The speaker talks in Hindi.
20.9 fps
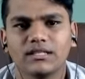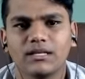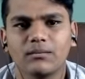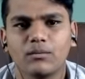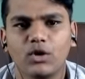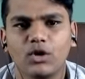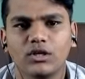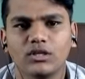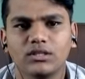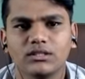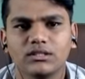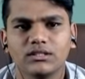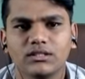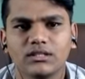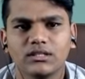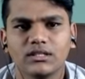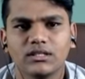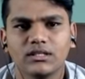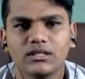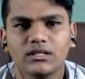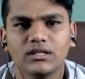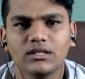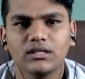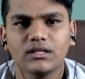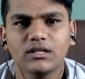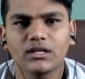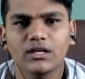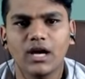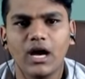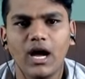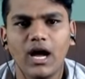कम ऑन
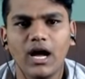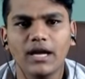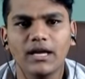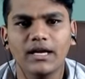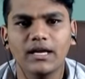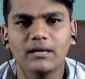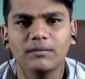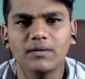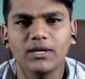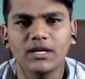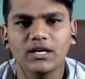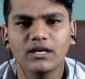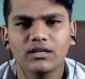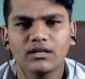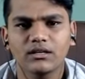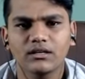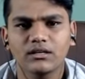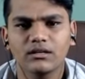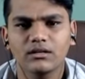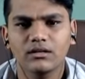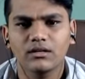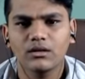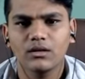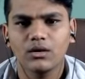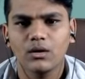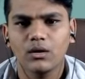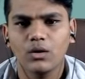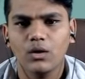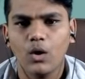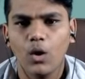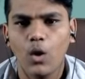कहाँ आ गया ये मैं
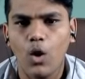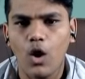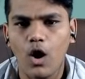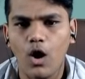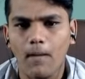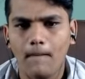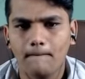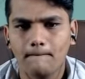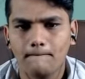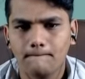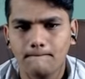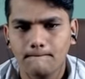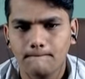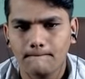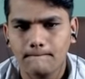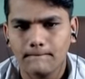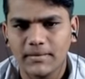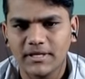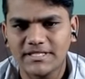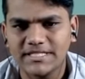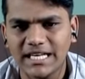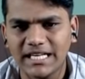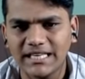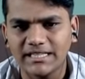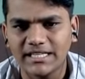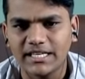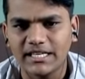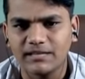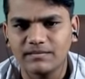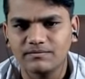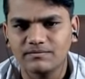ओ चल
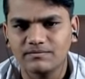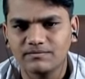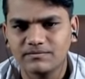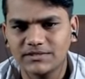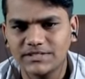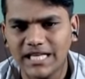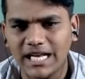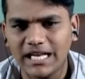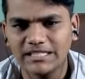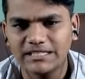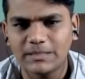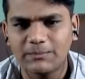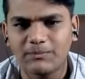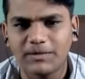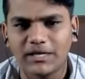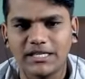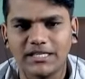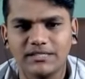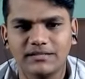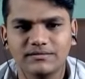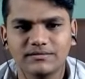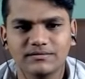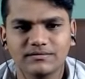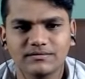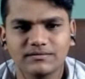तेरी चल चिपकली